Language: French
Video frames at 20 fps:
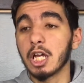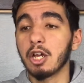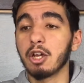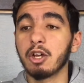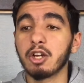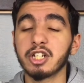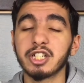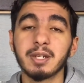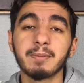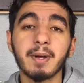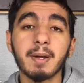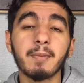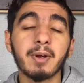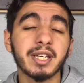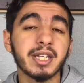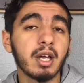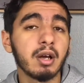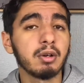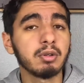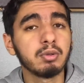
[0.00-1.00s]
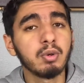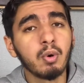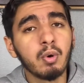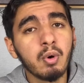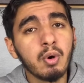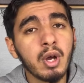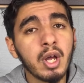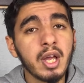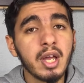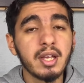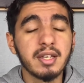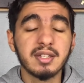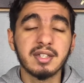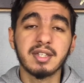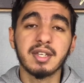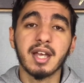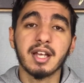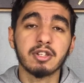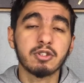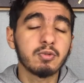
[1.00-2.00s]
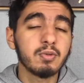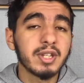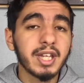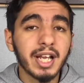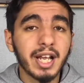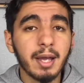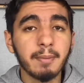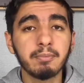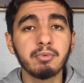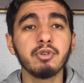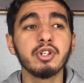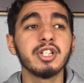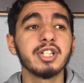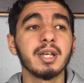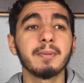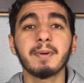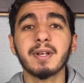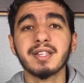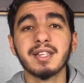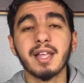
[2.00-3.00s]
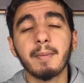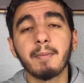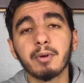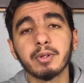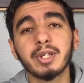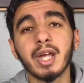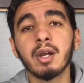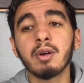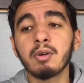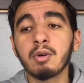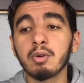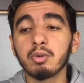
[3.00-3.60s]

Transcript: euh, je sais pas, moi, 40 euros, c'est un sweat à capuche, je sais pas, c'est un pantalon.